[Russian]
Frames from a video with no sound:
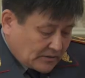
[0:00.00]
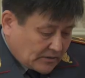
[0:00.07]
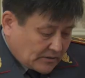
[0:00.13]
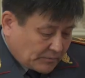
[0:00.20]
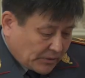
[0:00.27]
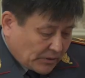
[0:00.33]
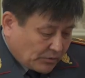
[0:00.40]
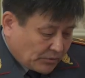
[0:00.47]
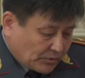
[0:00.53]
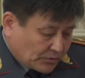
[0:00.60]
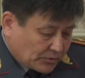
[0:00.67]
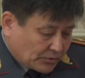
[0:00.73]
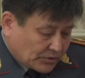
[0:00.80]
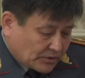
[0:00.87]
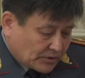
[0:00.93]
а,
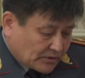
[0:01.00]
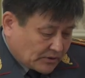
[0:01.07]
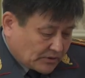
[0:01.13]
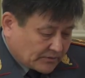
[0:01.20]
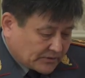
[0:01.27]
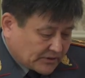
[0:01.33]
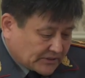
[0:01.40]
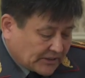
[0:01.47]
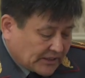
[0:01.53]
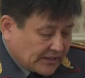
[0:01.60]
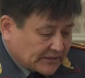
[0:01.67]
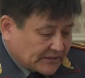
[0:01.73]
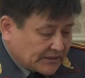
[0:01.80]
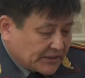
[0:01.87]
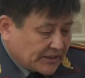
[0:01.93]
проходит тоже в
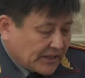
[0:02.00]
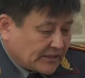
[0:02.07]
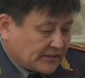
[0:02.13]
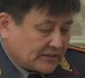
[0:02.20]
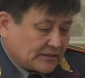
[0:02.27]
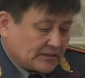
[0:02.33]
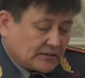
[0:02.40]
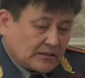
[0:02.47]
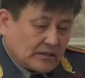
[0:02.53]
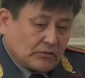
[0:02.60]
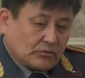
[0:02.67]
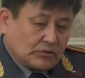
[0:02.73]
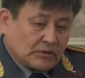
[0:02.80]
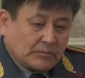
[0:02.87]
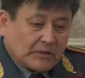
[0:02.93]
социальных сетях э,
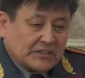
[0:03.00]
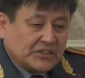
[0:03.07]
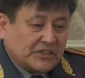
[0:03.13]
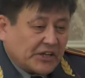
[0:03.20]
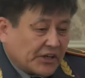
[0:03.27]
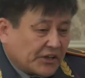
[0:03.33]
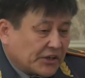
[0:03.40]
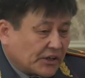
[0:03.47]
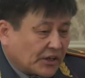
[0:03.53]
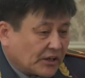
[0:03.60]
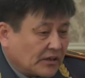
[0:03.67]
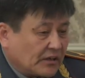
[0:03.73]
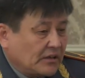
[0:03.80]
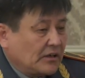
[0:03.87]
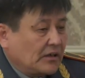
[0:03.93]
какой-то марш
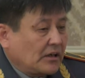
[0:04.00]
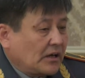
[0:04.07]
техники,